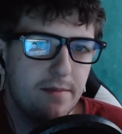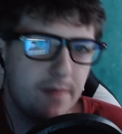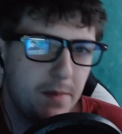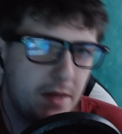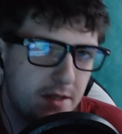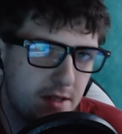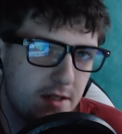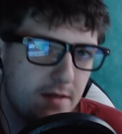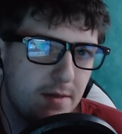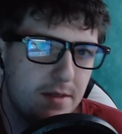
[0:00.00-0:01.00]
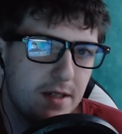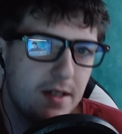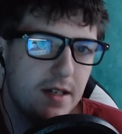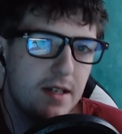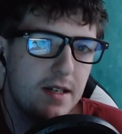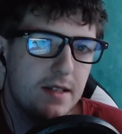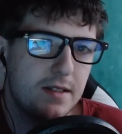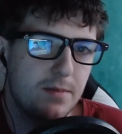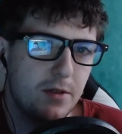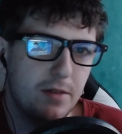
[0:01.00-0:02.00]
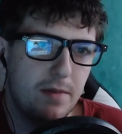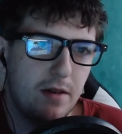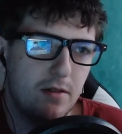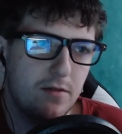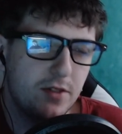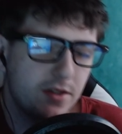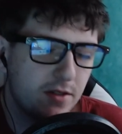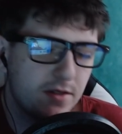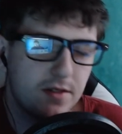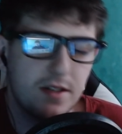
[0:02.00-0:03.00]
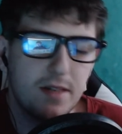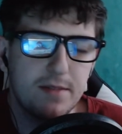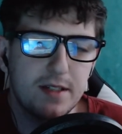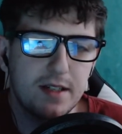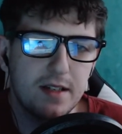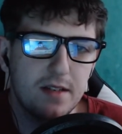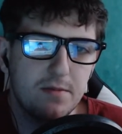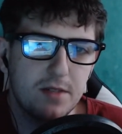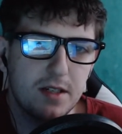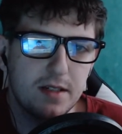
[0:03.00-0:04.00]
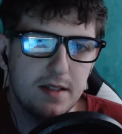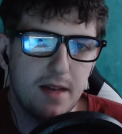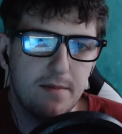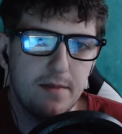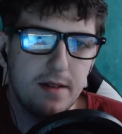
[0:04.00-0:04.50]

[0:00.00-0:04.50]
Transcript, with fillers: Mam nadzieję, że wam się spodobało. Wszystko, co chciałem przekazać, przekazałem.